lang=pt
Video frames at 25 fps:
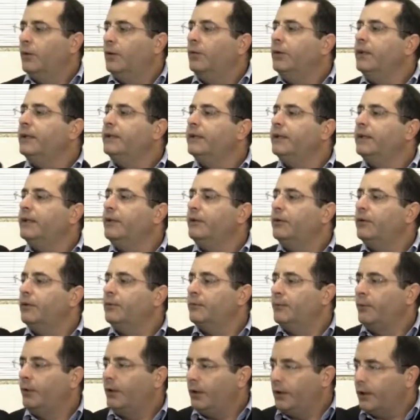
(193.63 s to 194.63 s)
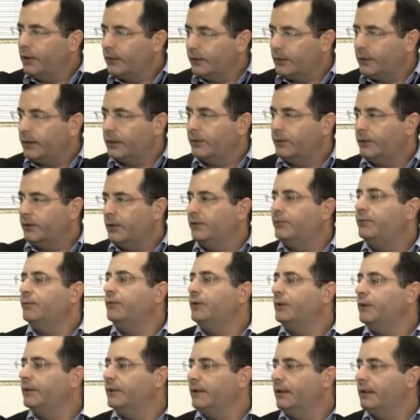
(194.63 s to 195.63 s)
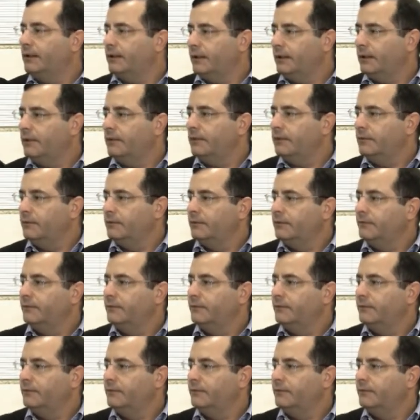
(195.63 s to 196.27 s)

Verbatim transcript: O interior mostra a sua força, então?